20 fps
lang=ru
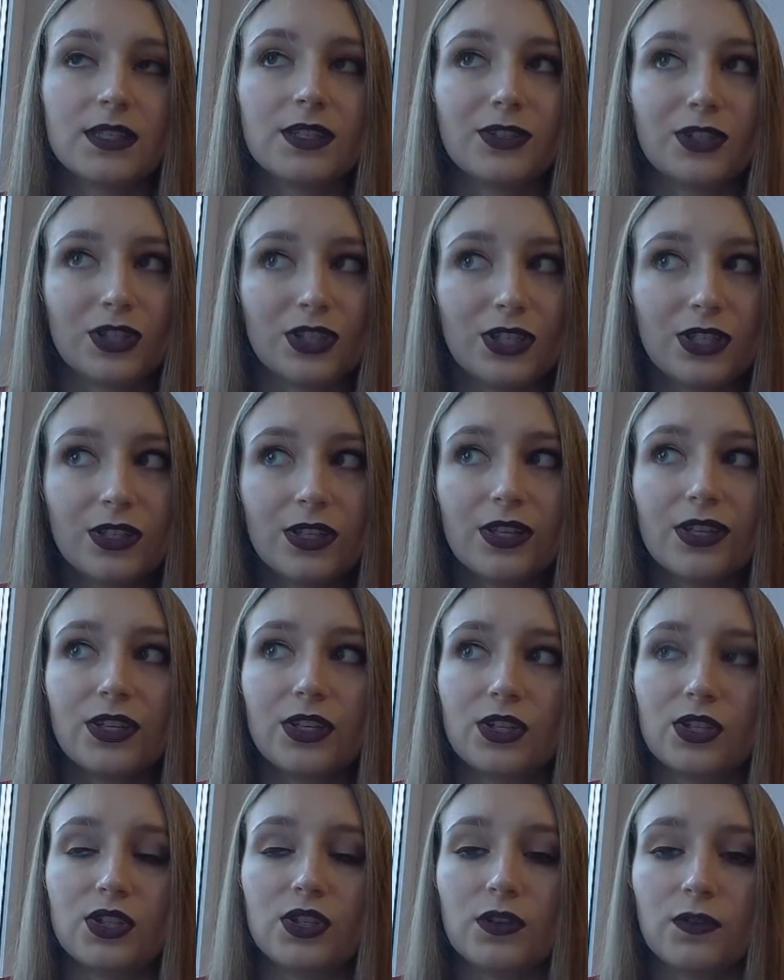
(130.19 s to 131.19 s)
Жило
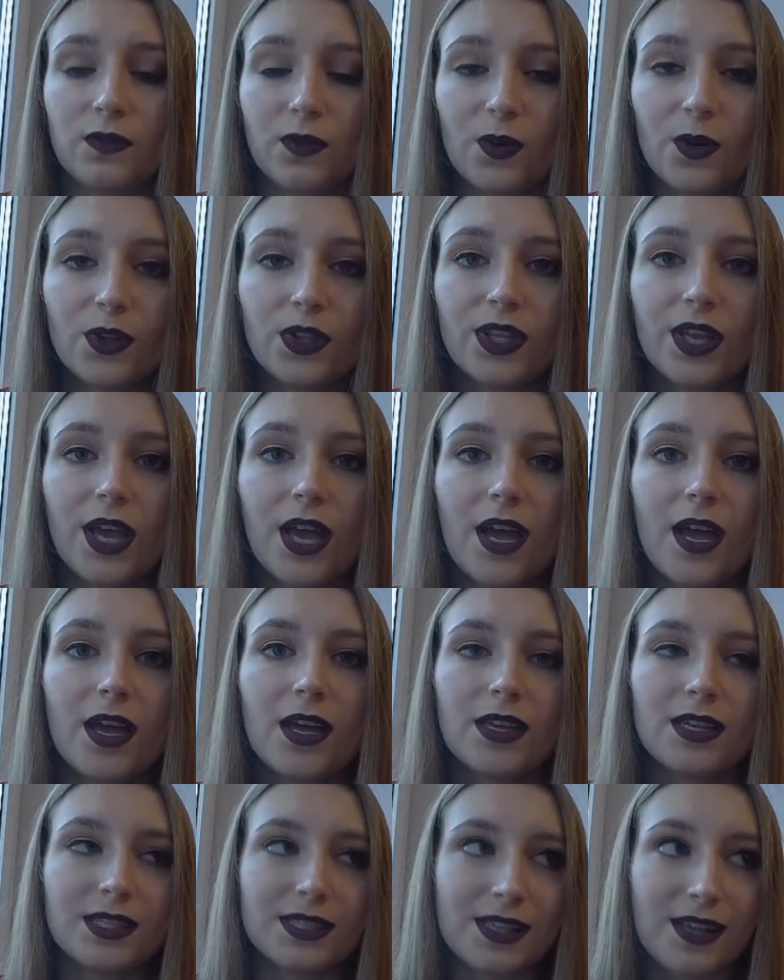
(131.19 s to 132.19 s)
и живет,
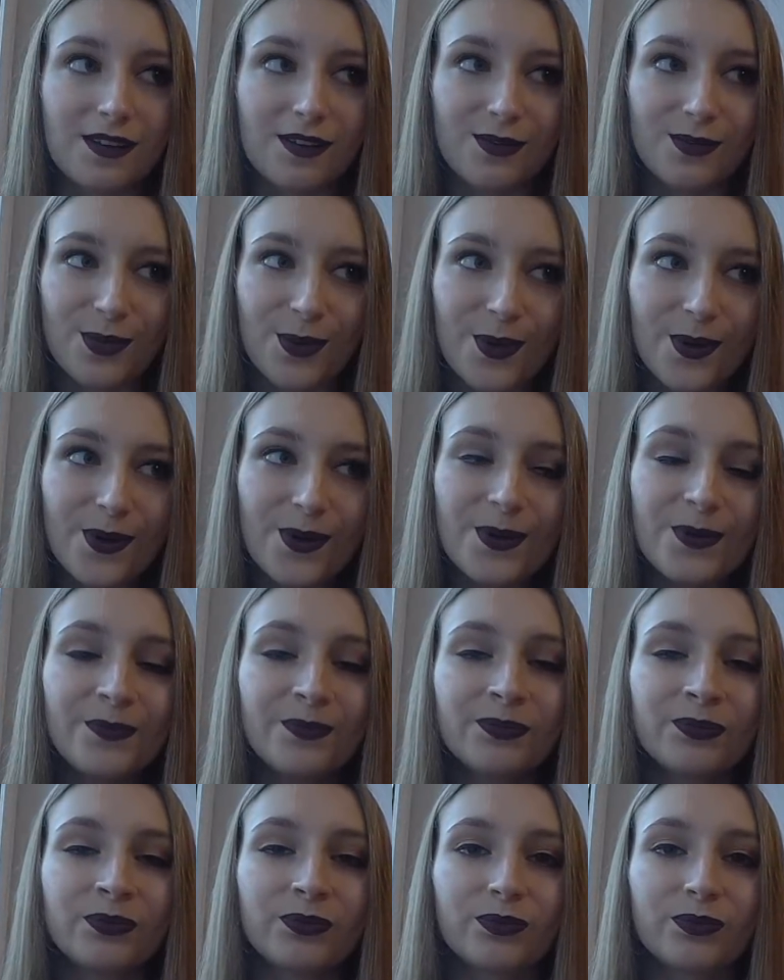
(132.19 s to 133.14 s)
и слава богу,